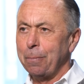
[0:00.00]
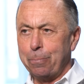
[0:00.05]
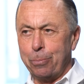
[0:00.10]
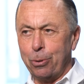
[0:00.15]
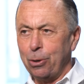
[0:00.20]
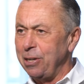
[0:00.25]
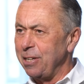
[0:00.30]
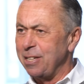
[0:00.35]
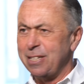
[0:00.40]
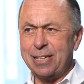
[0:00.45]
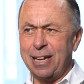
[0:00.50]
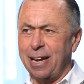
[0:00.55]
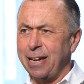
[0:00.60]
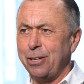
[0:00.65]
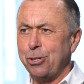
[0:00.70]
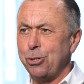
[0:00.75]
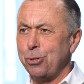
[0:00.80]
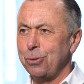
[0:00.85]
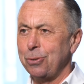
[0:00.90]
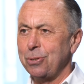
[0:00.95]

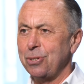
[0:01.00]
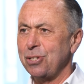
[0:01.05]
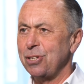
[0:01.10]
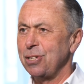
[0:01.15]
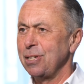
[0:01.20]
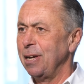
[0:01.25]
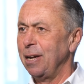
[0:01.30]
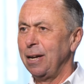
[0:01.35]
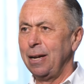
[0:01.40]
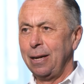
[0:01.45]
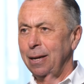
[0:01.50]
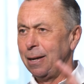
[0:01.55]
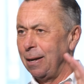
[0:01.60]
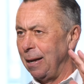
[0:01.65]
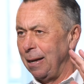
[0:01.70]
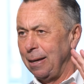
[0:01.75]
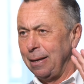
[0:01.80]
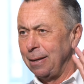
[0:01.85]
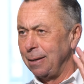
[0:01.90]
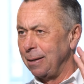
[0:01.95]
Polizeischutz,
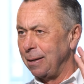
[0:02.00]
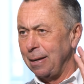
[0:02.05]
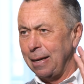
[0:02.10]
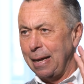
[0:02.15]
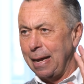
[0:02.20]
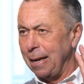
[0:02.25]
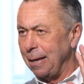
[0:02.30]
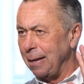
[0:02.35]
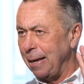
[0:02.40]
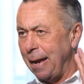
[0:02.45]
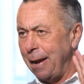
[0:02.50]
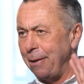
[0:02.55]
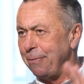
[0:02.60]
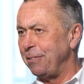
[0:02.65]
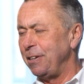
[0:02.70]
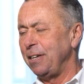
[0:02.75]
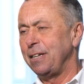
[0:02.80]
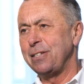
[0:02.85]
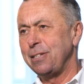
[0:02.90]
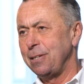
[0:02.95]
äh,
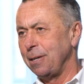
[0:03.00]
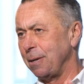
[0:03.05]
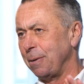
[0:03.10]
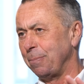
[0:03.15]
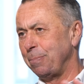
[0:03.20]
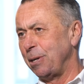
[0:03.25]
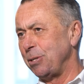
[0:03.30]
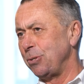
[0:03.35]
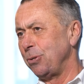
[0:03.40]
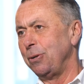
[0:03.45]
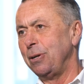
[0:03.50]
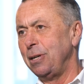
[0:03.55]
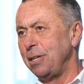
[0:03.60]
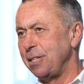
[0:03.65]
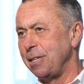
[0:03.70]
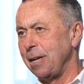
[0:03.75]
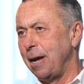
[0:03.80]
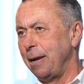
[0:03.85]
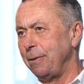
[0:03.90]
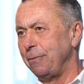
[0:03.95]
heftigste
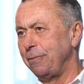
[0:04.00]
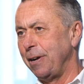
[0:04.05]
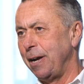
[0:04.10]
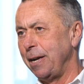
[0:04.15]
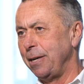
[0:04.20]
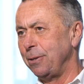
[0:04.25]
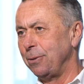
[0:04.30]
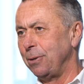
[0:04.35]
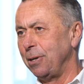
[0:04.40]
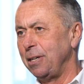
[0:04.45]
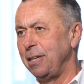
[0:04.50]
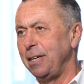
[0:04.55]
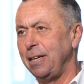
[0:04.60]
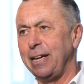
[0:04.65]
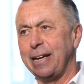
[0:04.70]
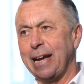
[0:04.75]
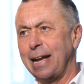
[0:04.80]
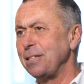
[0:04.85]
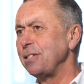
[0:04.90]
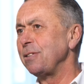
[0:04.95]
persönlichste Anfeindungen, die
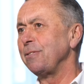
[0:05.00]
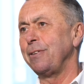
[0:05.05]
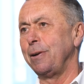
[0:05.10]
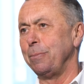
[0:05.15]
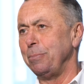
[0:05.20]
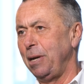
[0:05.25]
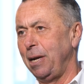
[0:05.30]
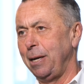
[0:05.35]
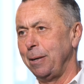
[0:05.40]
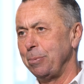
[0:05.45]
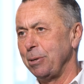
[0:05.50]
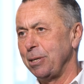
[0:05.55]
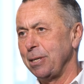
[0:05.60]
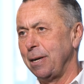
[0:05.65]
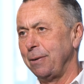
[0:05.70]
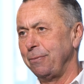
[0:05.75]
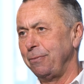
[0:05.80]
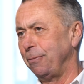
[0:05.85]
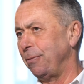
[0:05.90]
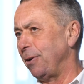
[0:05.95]
die ganze Familie
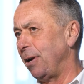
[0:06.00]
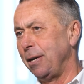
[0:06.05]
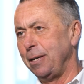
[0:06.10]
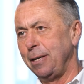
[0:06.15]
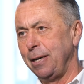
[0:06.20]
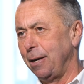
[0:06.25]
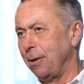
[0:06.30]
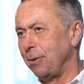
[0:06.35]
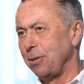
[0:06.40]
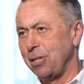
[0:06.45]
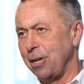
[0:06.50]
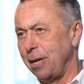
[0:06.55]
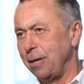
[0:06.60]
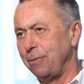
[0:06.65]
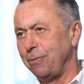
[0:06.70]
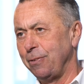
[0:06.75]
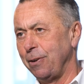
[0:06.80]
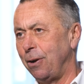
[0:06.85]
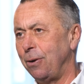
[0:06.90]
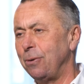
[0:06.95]
betreffen, vor allen Dingen auch
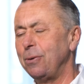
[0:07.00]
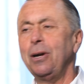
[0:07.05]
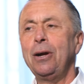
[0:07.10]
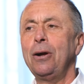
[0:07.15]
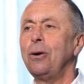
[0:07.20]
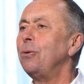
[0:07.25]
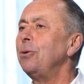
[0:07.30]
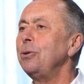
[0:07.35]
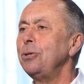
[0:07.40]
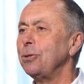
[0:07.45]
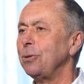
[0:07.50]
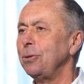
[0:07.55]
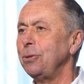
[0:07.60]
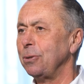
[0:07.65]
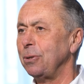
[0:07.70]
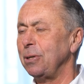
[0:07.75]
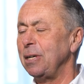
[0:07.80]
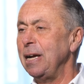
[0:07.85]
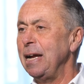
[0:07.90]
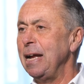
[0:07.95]
seine Frau und,
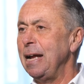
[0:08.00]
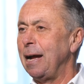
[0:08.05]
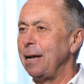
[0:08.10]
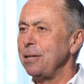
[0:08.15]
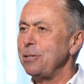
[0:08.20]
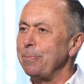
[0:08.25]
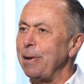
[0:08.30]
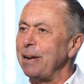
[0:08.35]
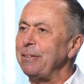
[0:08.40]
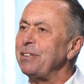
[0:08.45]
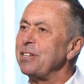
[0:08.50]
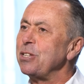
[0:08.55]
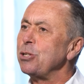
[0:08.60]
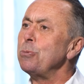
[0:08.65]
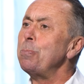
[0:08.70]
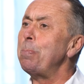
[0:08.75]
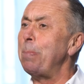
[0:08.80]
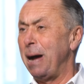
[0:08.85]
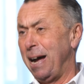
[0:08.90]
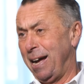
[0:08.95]
und, und. Also man wird
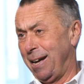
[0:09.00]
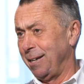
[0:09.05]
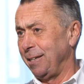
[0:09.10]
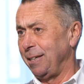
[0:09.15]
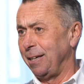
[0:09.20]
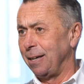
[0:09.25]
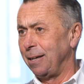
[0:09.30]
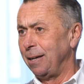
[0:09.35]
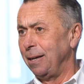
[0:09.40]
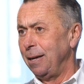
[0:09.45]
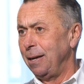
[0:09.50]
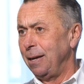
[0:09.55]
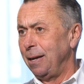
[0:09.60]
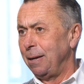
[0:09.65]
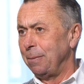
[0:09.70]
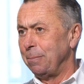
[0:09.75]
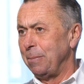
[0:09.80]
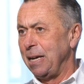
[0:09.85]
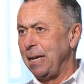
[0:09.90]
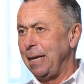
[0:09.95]
zum Paria.
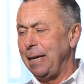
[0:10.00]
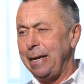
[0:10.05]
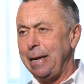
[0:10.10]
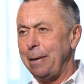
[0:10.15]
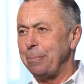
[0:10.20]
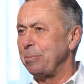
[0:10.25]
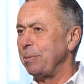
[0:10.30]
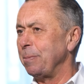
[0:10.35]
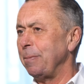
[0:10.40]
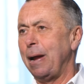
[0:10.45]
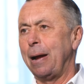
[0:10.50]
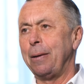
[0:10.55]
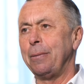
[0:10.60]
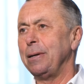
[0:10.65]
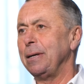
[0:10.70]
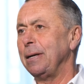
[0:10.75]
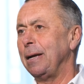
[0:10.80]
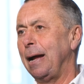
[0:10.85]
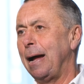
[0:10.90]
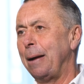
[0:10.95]
Man lebt äh,
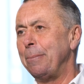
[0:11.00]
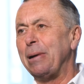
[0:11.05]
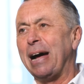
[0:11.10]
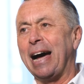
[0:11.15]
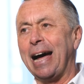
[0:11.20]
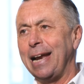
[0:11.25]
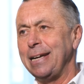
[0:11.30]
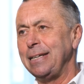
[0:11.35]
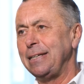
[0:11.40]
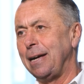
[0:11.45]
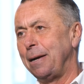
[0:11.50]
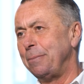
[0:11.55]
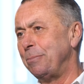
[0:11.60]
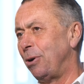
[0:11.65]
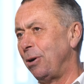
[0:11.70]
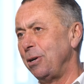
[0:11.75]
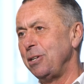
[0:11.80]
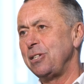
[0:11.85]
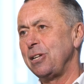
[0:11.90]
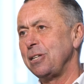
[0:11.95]
am Rande,
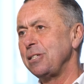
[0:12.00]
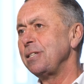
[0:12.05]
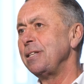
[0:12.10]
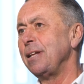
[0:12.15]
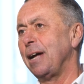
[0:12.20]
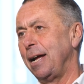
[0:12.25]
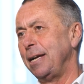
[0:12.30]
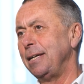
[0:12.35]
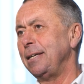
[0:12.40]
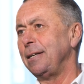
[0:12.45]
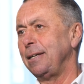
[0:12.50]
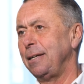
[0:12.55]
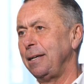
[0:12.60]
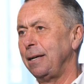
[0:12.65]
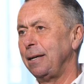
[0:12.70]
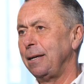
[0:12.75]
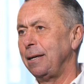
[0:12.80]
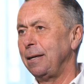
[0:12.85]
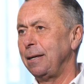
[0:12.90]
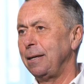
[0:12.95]
am äußersten Rande der,